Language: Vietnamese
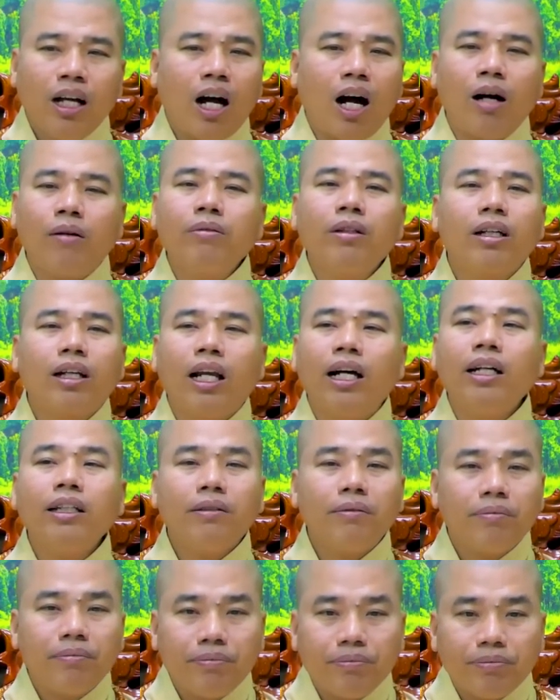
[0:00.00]
họ không được lợi
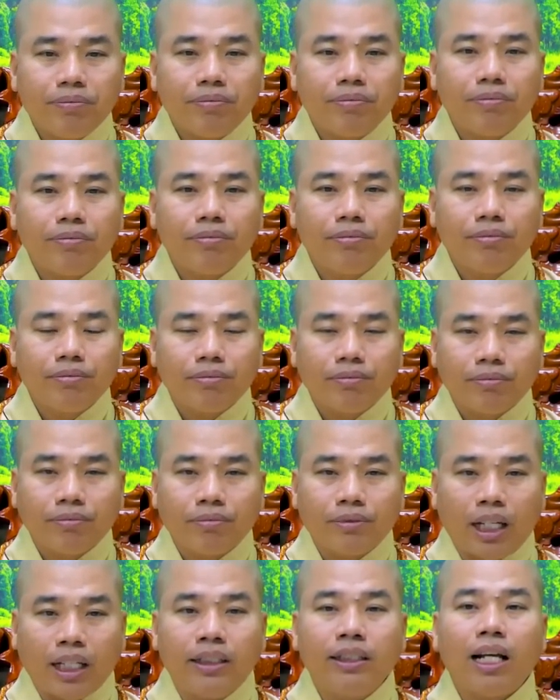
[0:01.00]
ích
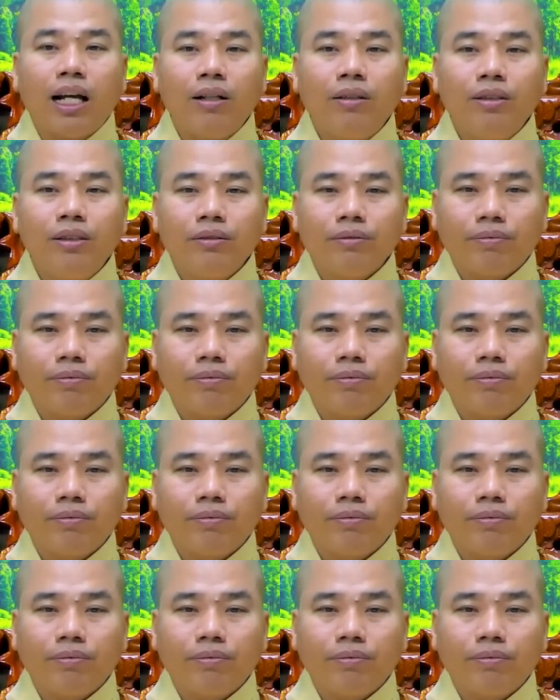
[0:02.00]
tại sao